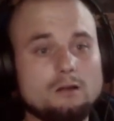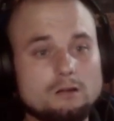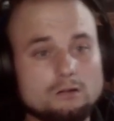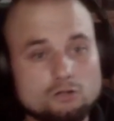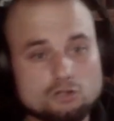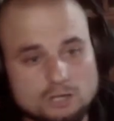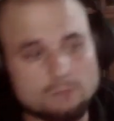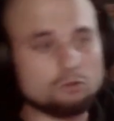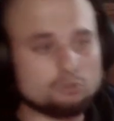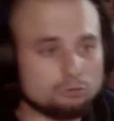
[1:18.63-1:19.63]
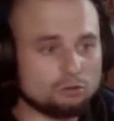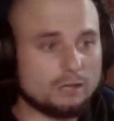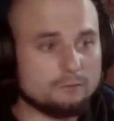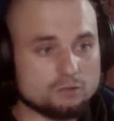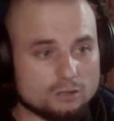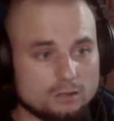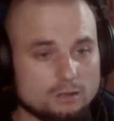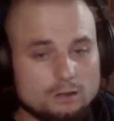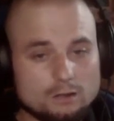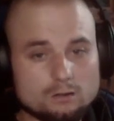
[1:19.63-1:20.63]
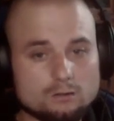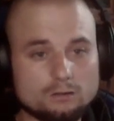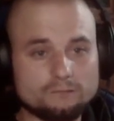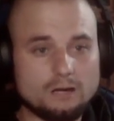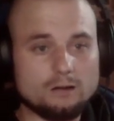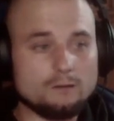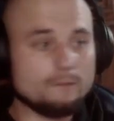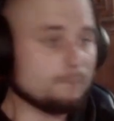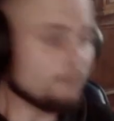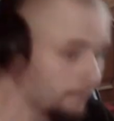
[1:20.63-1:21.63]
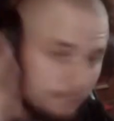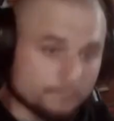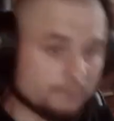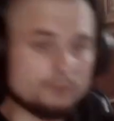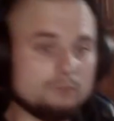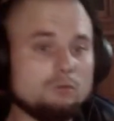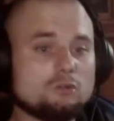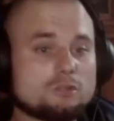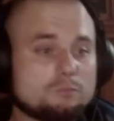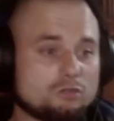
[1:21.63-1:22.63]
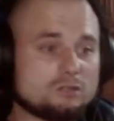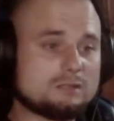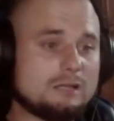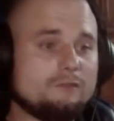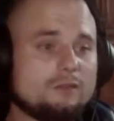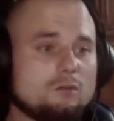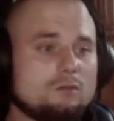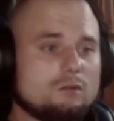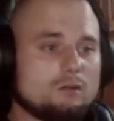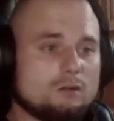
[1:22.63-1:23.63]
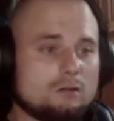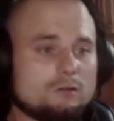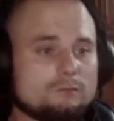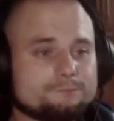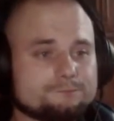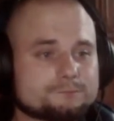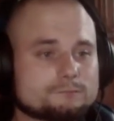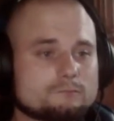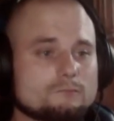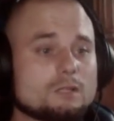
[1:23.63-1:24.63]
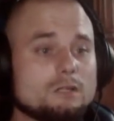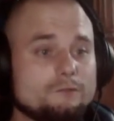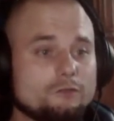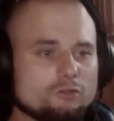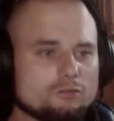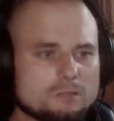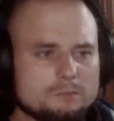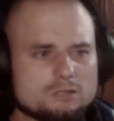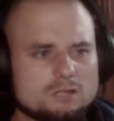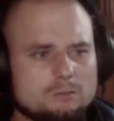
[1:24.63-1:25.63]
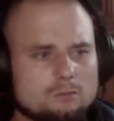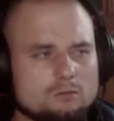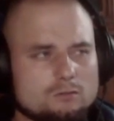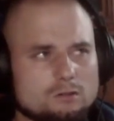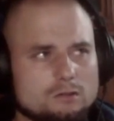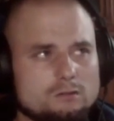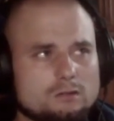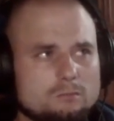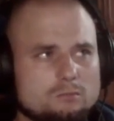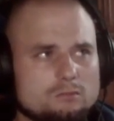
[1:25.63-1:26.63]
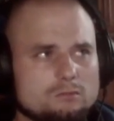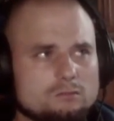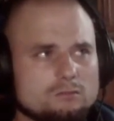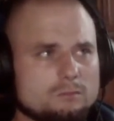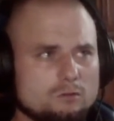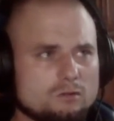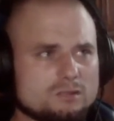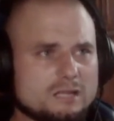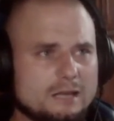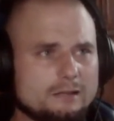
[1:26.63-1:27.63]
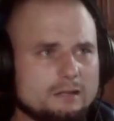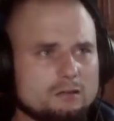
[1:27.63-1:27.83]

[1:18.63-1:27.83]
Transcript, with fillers: Liścia mu sprzedałem się, kurwa, mózg przestawił. Wyszedłem sobie z domu. To było, to było z rana.